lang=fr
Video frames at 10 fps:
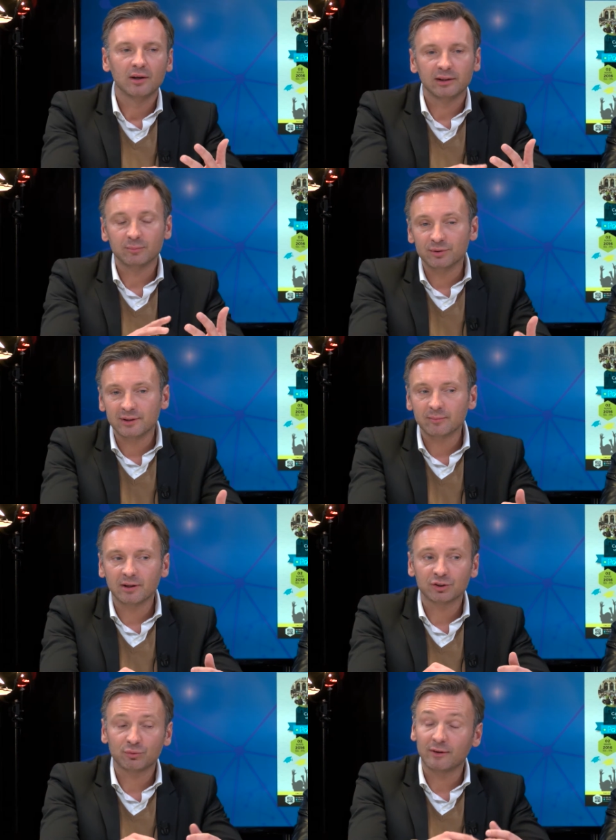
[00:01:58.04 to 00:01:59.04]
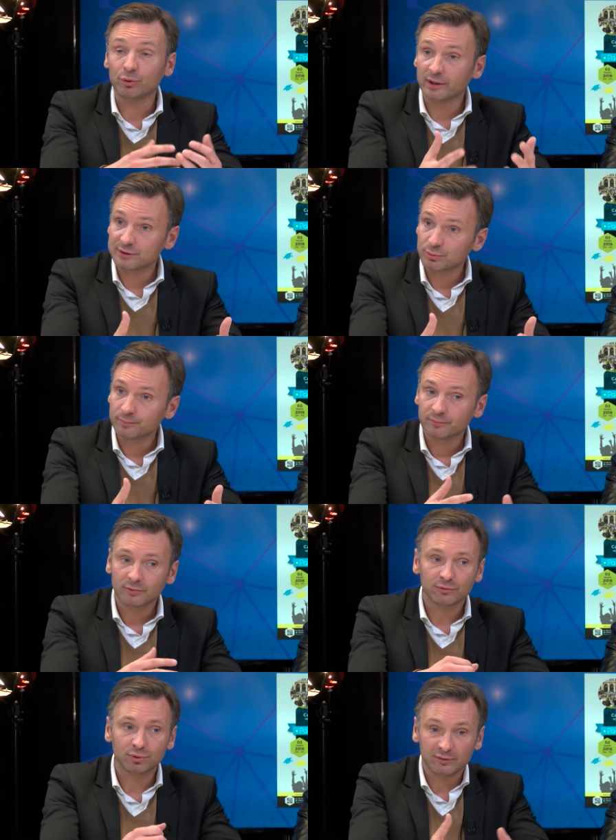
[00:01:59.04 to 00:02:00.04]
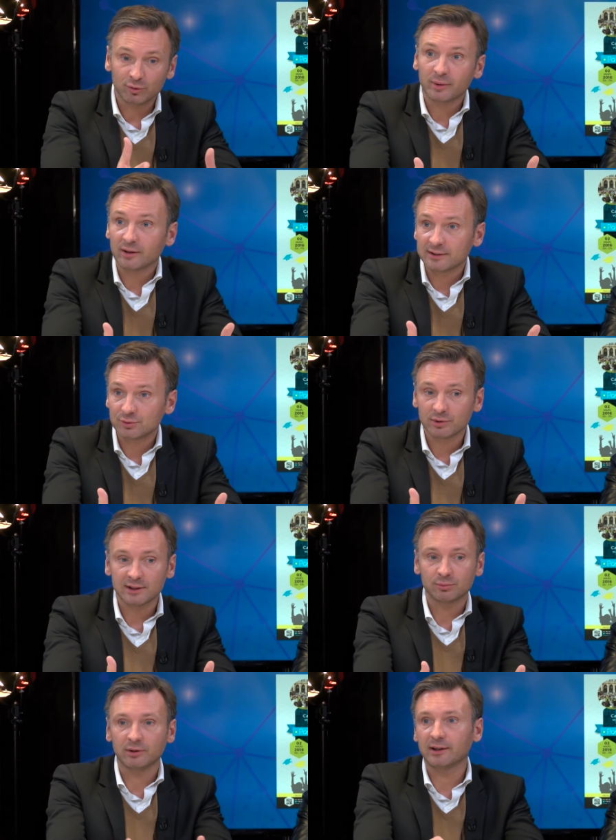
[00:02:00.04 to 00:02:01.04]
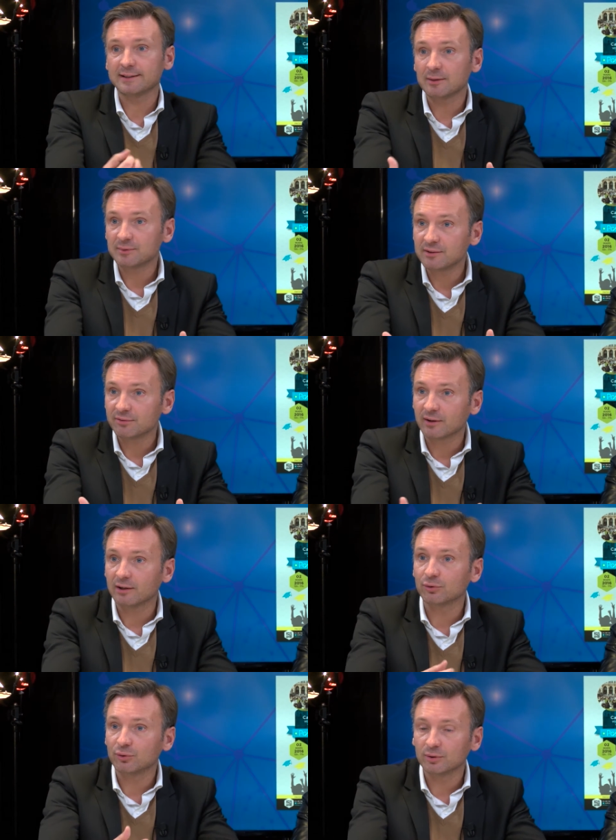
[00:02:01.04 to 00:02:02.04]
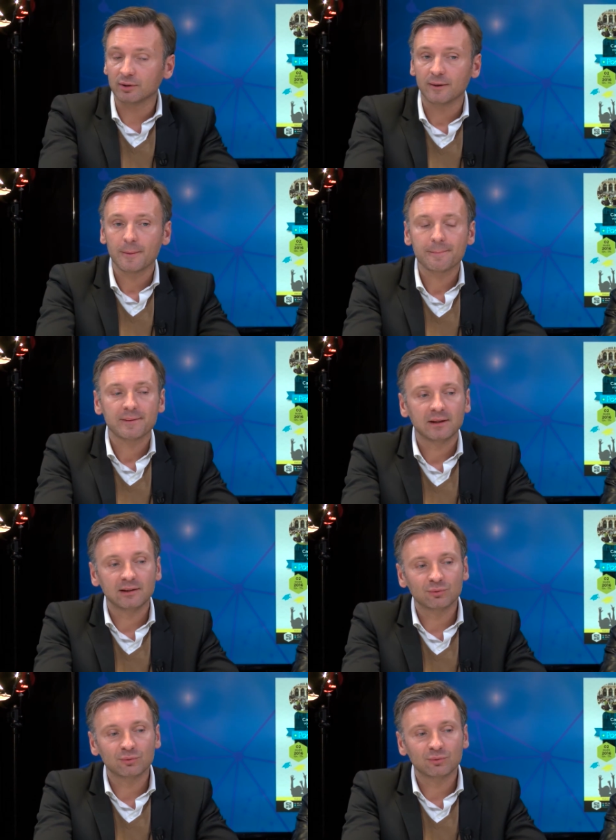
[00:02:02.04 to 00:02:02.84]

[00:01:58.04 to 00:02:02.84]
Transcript: les bonnes démarches, il faut avoir le réseau. Il faut développer un réseau qui soit réceptif à leur demande. Et